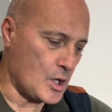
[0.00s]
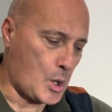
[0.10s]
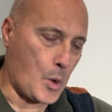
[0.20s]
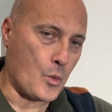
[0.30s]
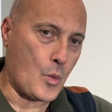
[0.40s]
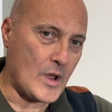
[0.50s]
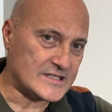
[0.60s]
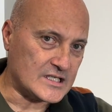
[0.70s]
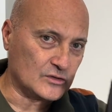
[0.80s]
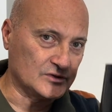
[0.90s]
con
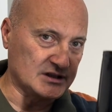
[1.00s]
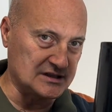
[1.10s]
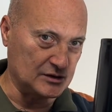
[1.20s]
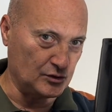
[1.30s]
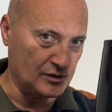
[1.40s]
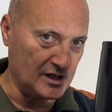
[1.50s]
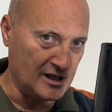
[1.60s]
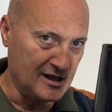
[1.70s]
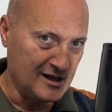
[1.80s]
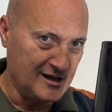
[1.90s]
questi condensatori,
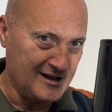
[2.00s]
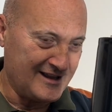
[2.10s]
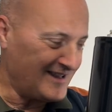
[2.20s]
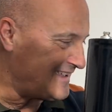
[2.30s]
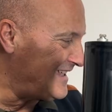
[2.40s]
eh,